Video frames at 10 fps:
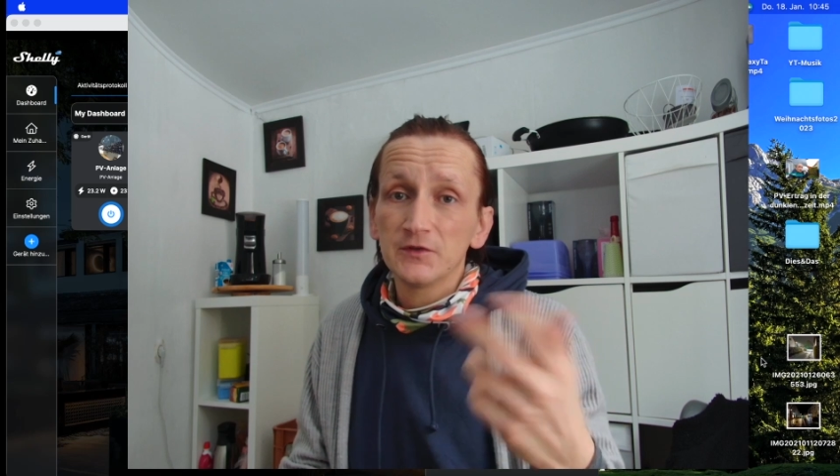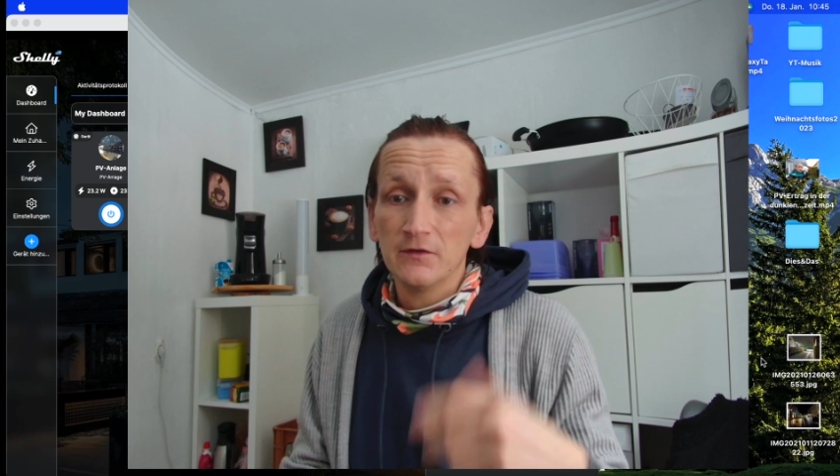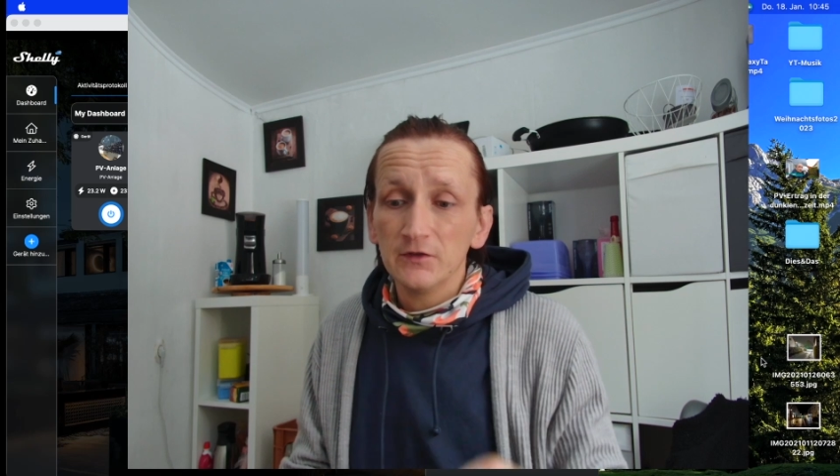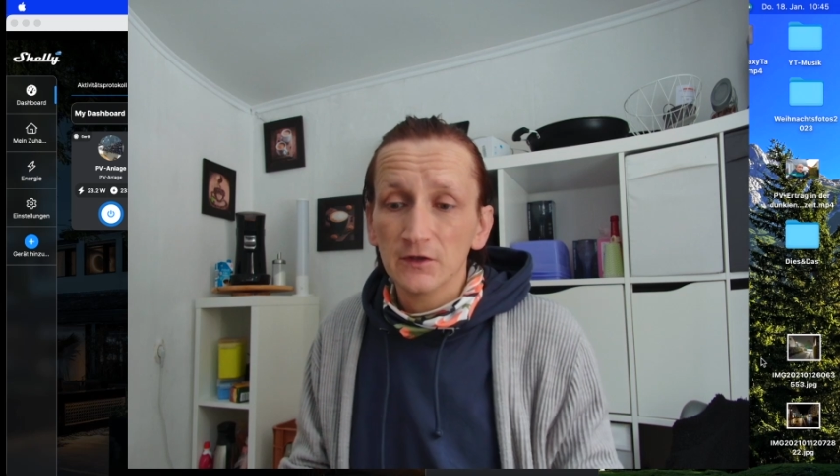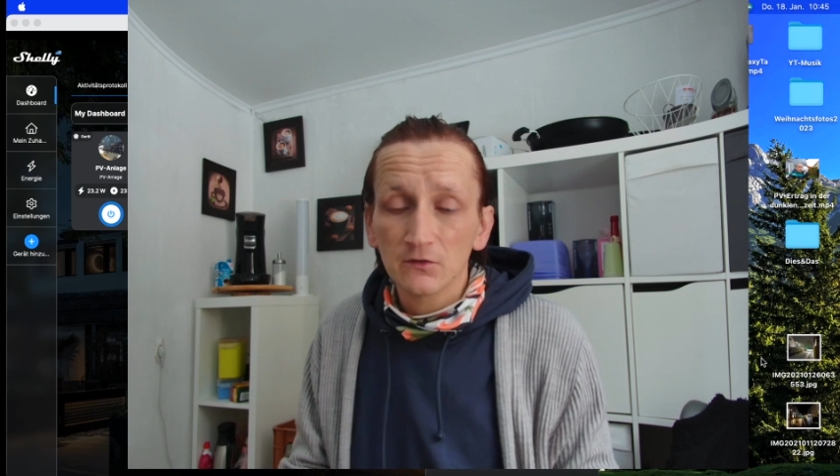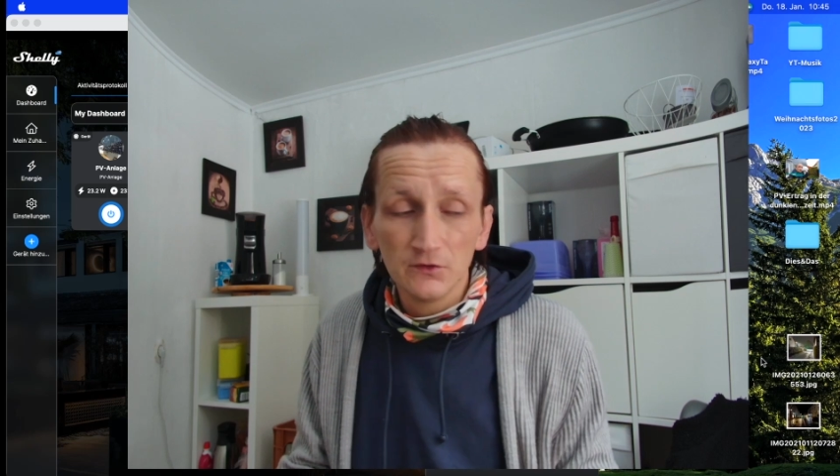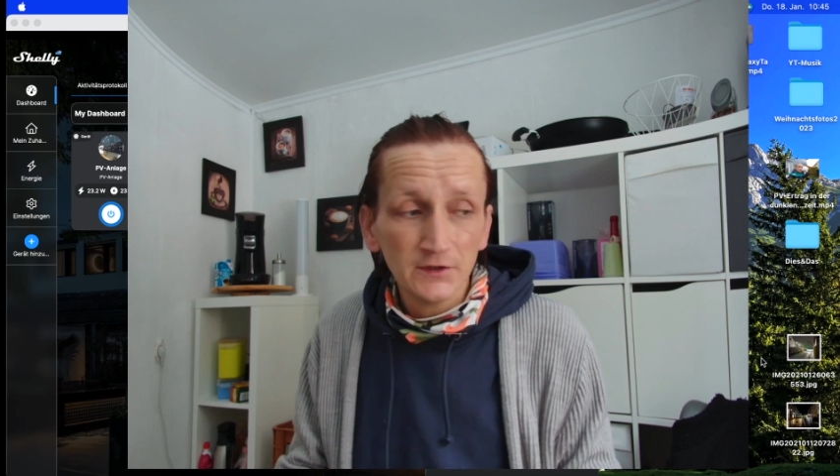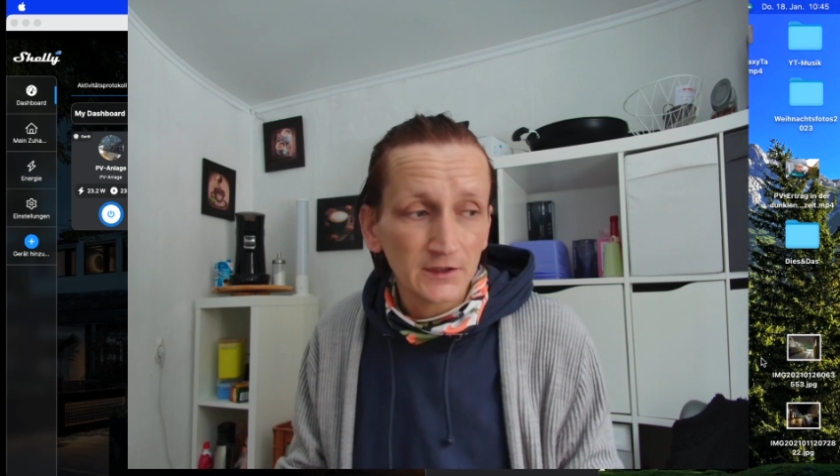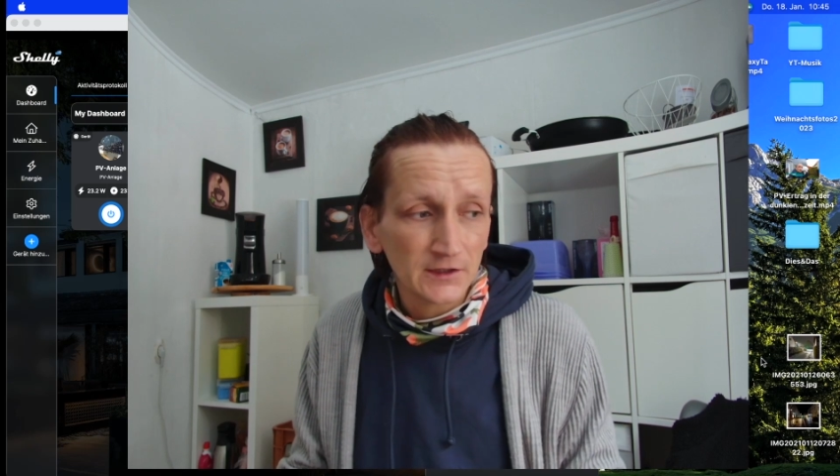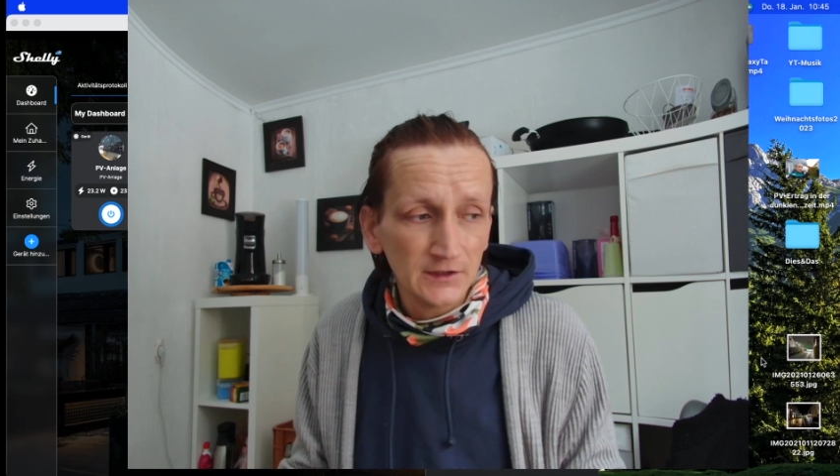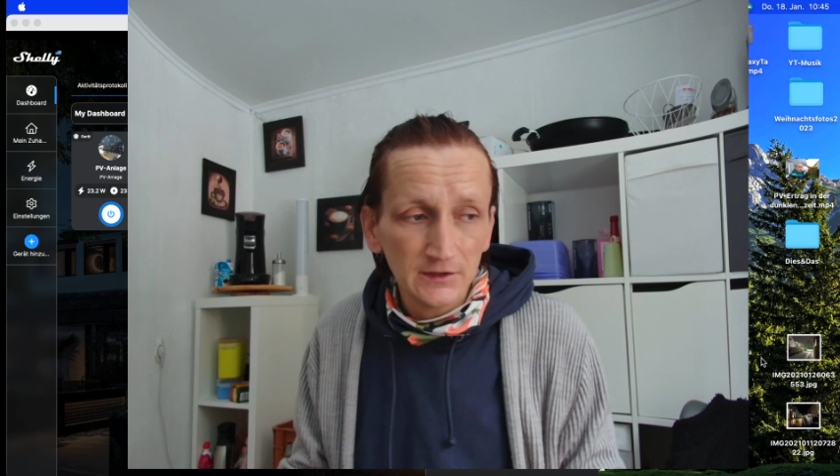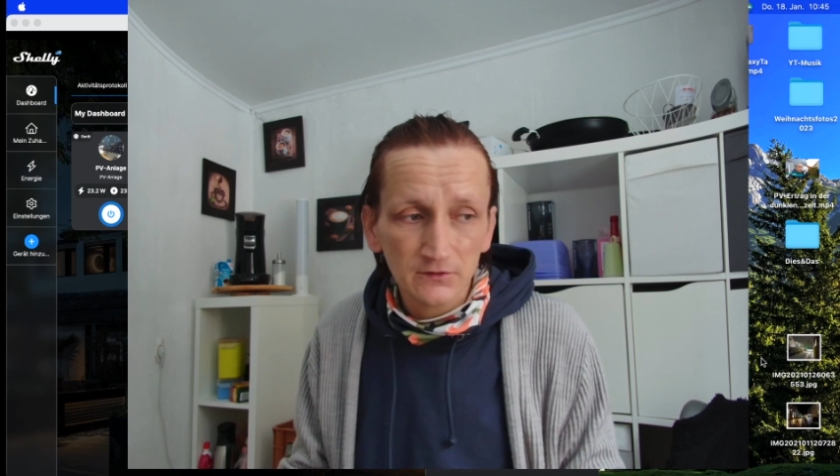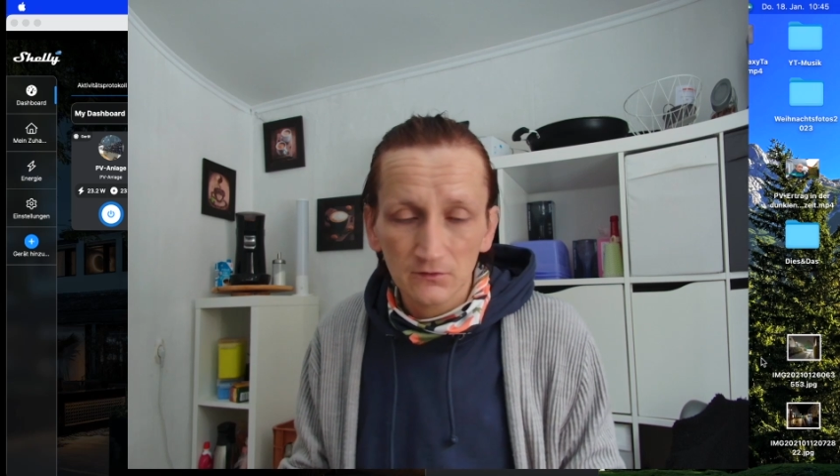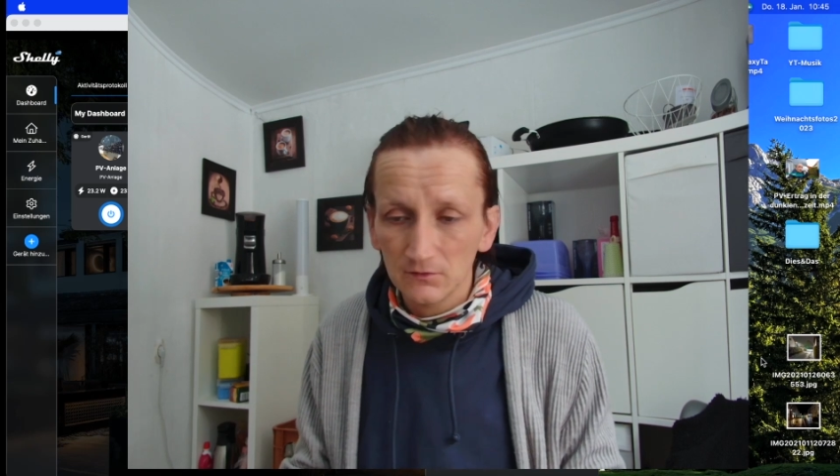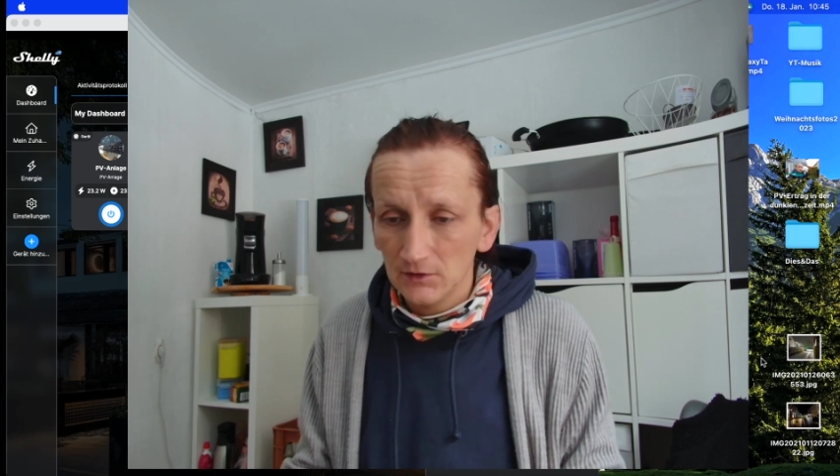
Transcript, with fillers: der wieder runter geht.